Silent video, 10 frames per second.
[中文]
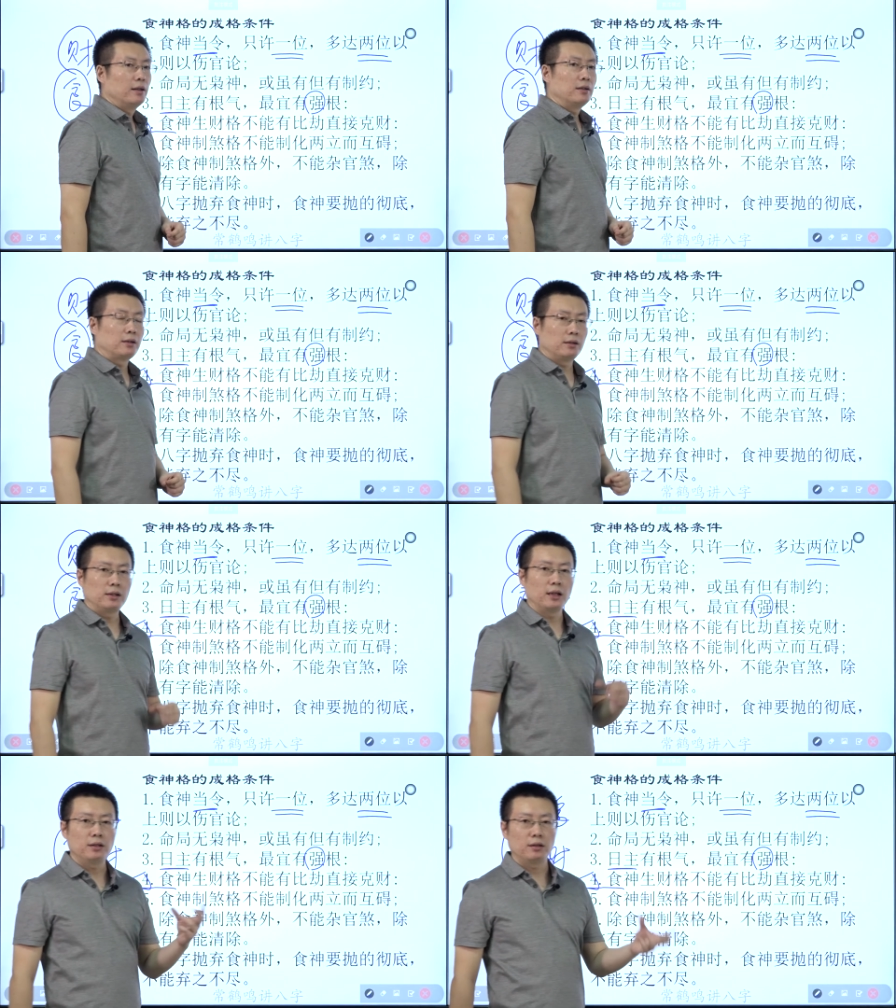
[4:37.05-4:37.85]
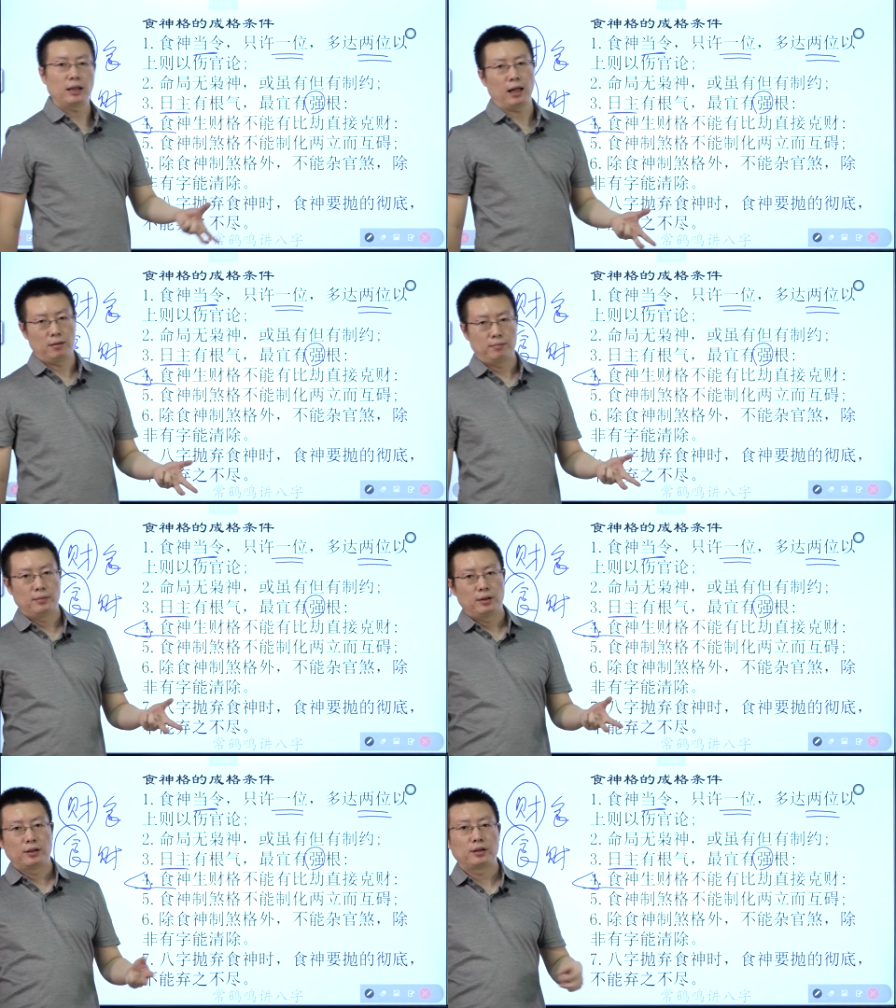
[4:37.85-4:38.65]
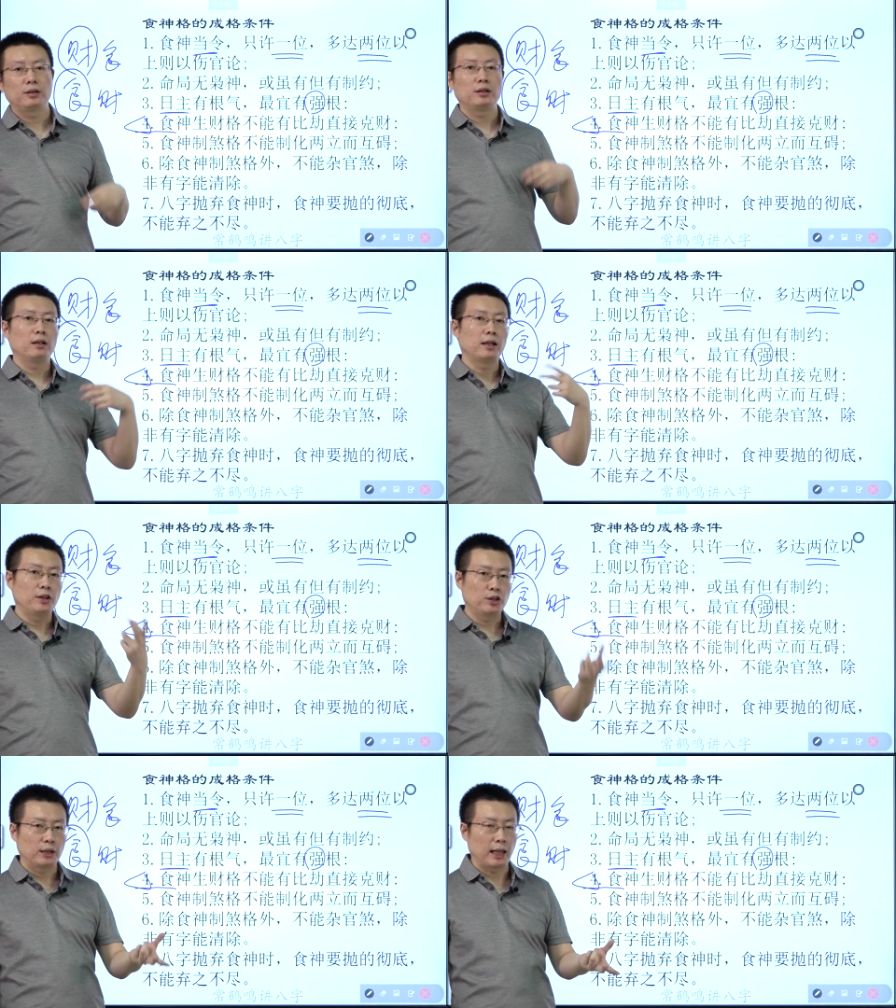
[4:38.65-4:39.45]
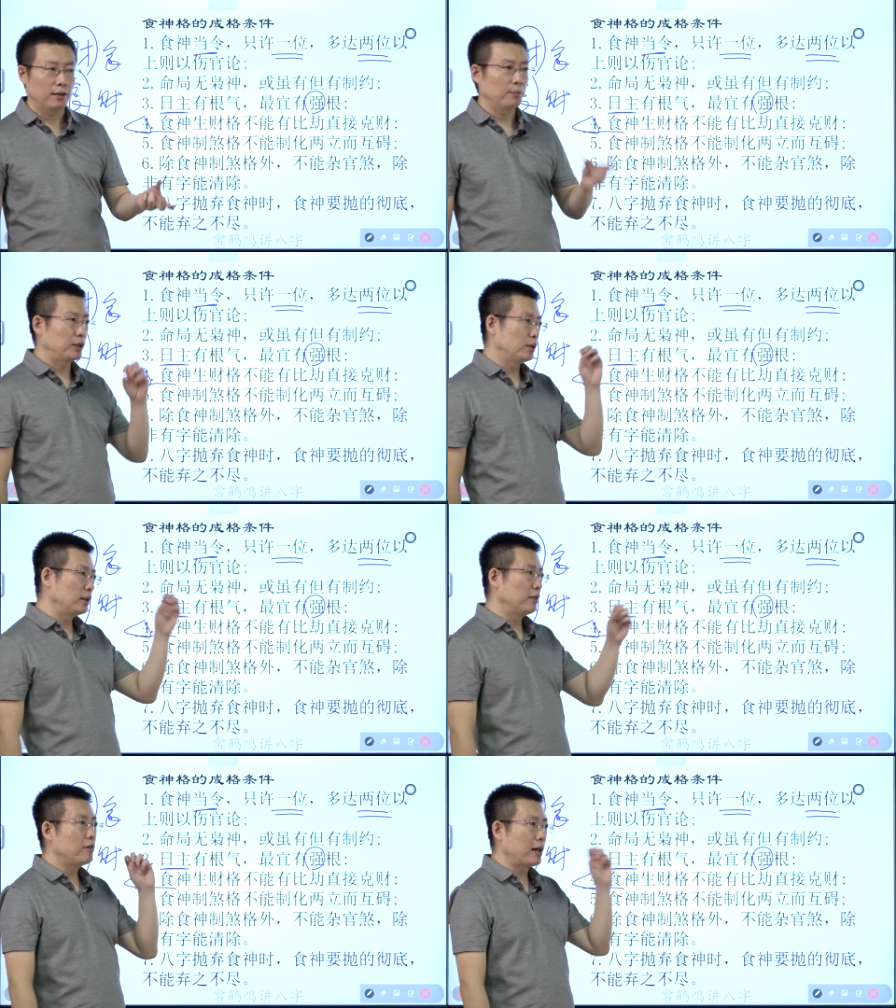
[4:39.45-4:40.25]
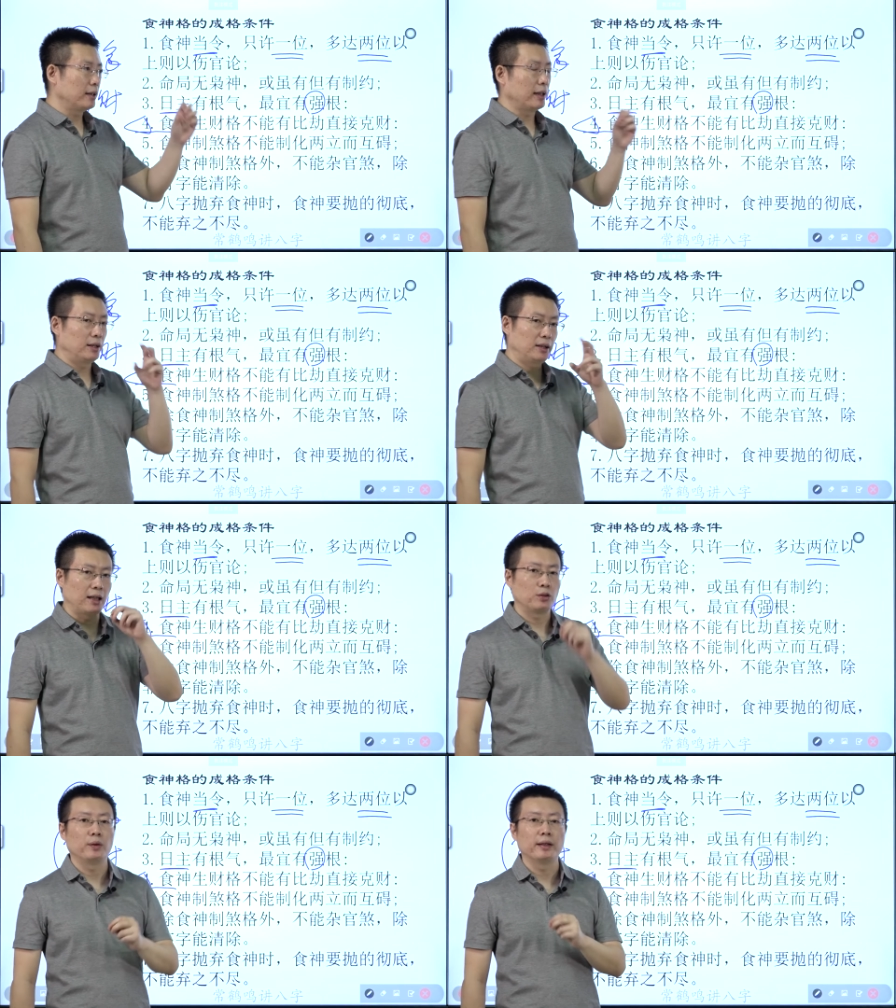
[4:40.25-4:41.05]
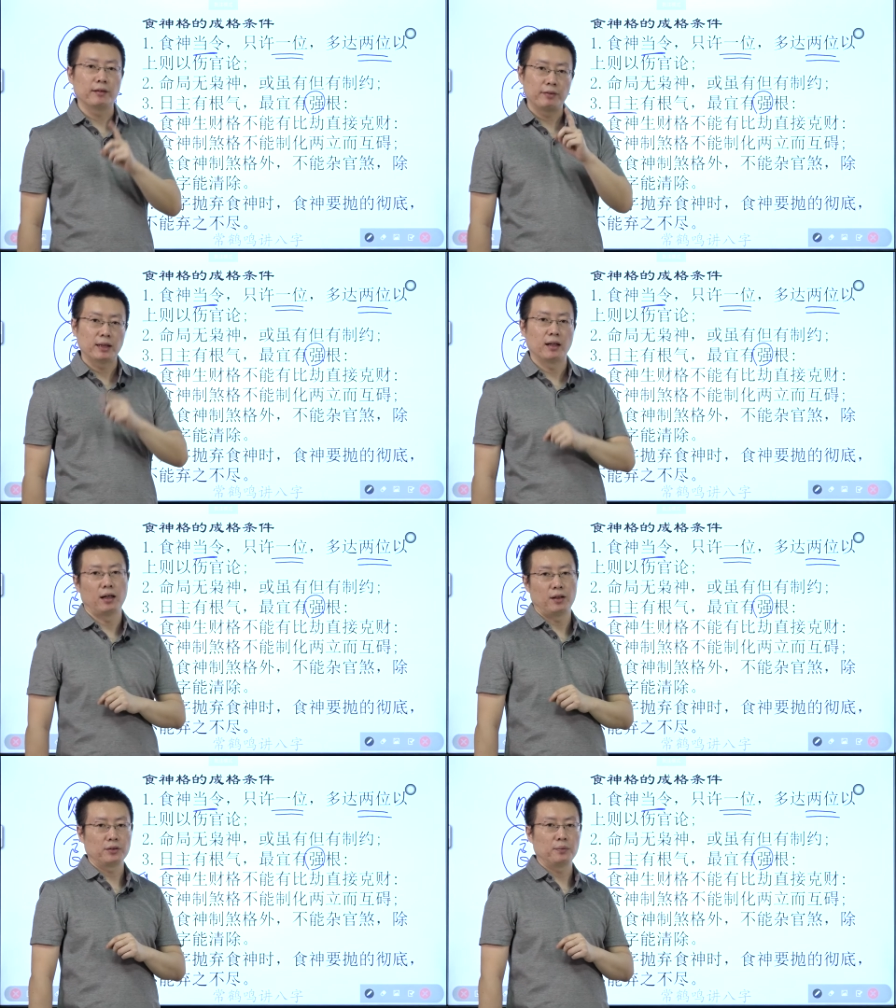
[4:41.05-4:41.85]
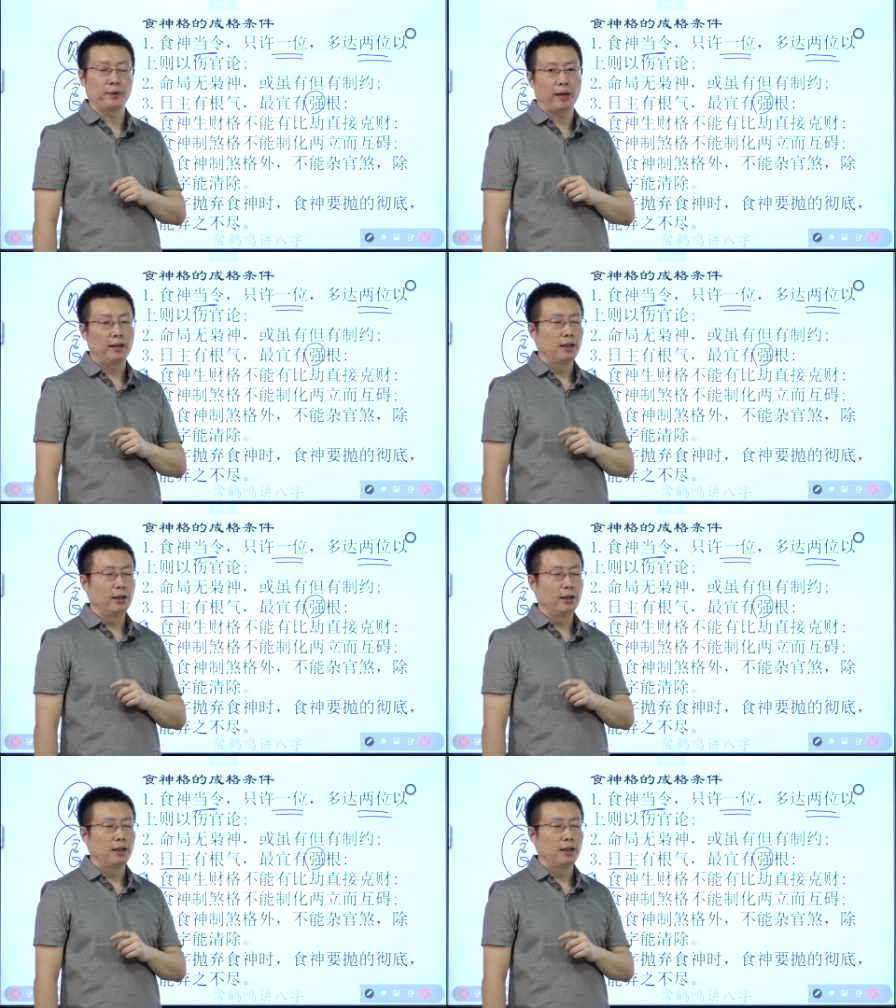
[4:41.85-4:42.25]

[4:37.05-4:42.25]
食神制煞，食神来制煞，那么食神旺一点，煞弱一点非常好，对不对？